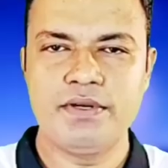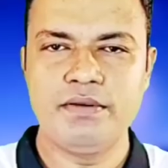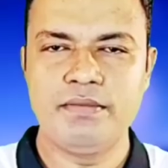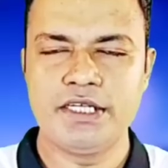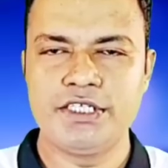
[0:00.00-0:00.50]
ভিডিও
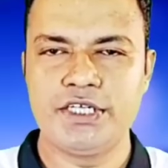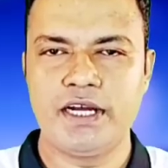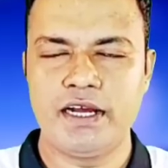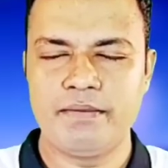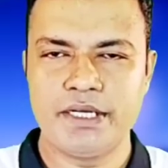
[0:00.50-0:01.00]
মালয়েশিয়া
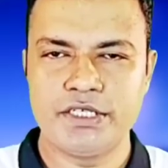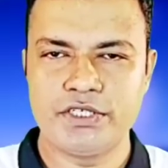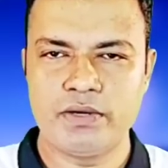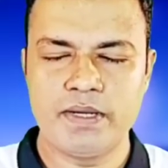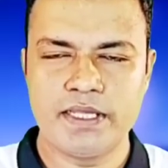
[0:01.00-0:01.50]
আপডেট
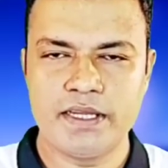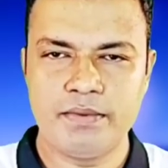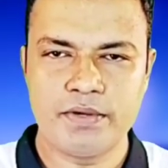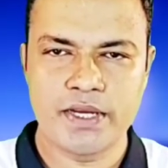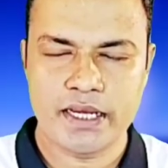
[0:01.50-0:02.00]
সংবাদ
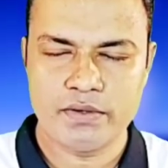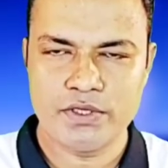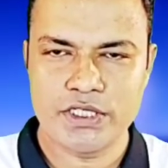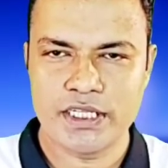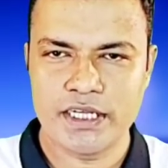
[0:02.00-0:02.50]
এবং
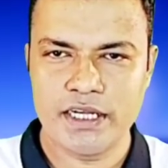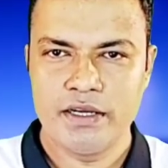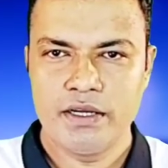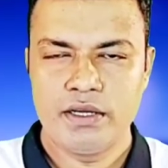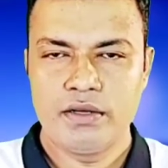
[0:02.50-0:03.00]
একই সাথে
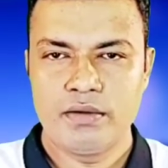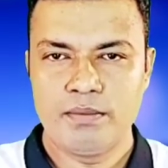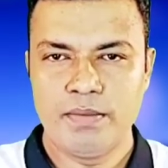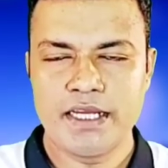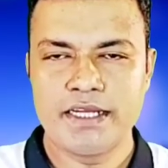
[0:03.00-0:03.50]

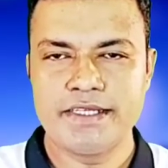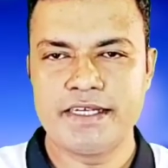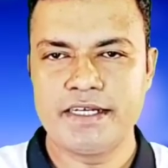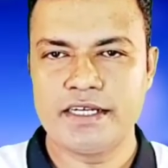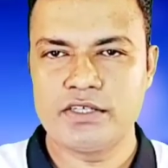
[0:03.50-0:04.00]
মেডিকেল
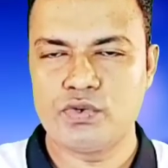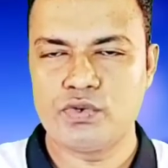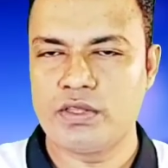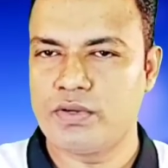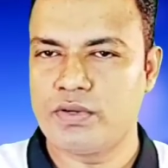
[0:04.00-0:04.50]
সেন্টার
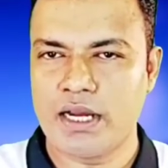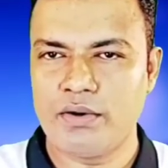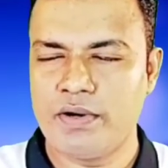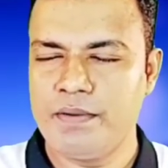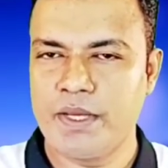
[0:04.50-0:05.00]
চূড়ান্ত না
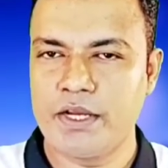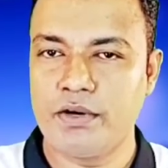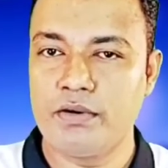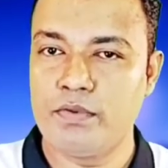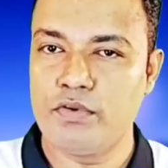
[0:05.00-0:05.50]
হওয়ায়
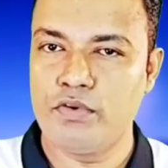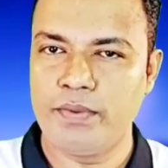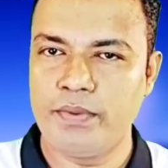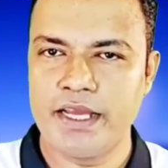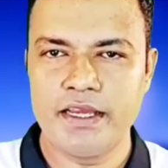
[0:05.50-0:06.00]
বিকল্প
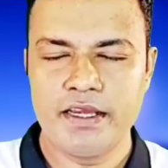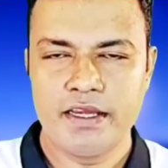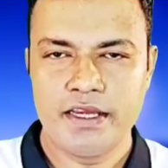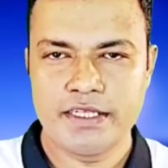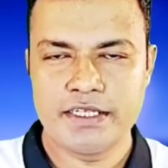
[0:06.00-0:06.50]
উপায়ে
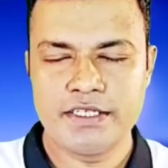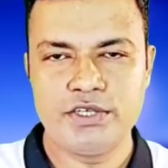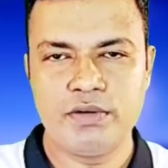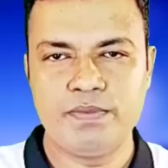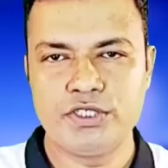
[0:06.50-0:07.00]

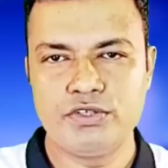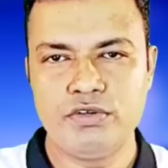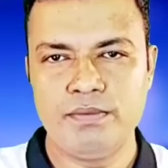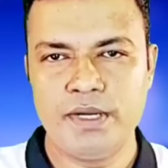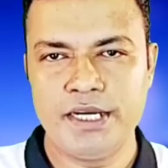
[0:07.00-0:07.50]
এজেন্সি
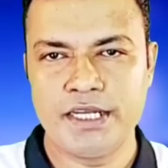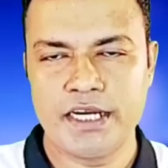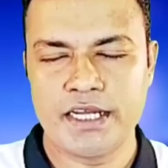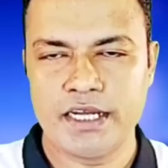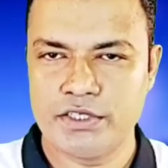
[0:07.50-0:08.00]
অফিসগুলো
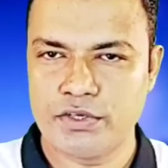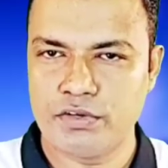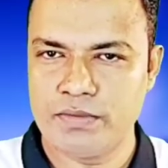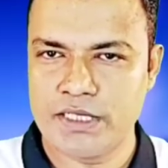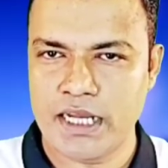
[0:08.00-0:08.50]
মেডিকেল
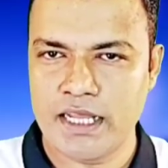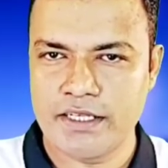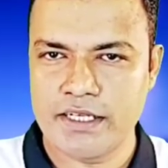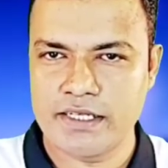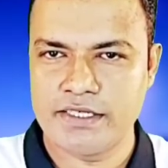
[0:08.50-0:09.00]
কার্যক্রম
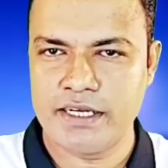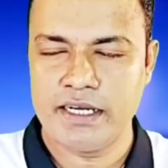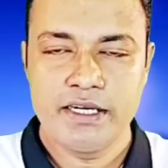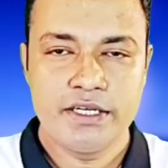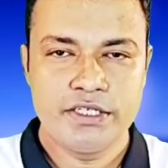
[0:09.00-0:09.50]
চালাতে যাচ্ছে
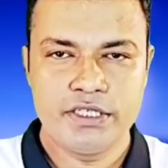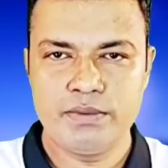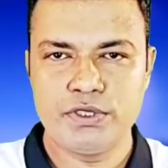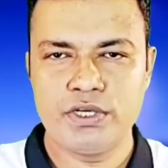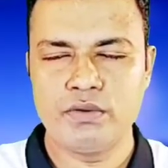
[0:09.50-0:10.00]
সে
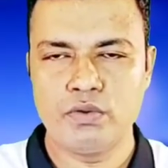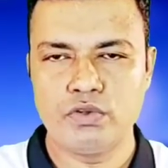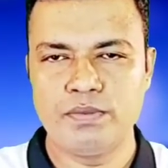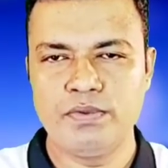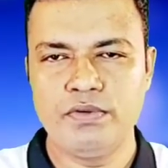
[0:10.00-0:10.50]
বিষয়ে
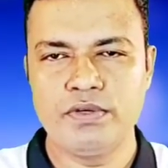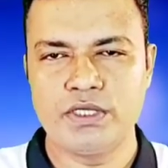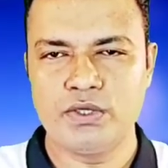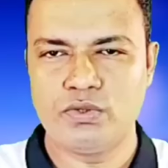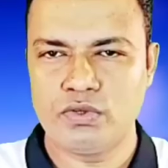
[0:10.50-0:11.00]
গুরুত্বপূর্ণ
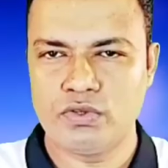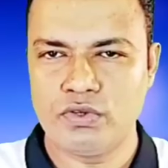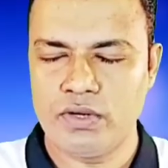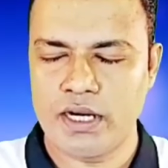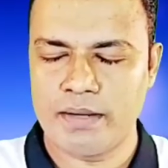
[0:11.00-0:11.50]
কিছু তথ্য
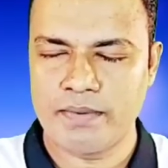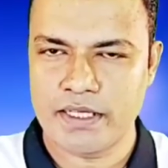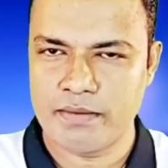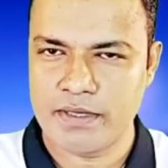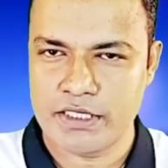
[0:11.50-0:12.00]

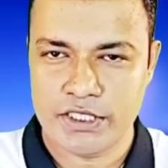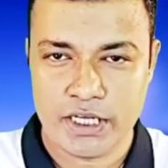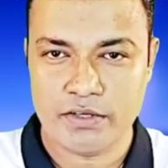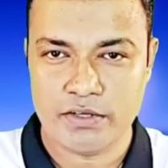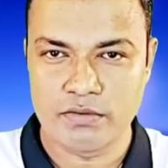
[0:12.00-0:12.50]
আপনাদের মাঝে
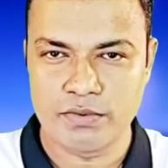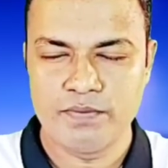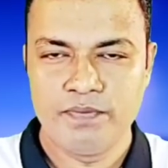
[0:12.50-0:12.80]
শেয়ার করব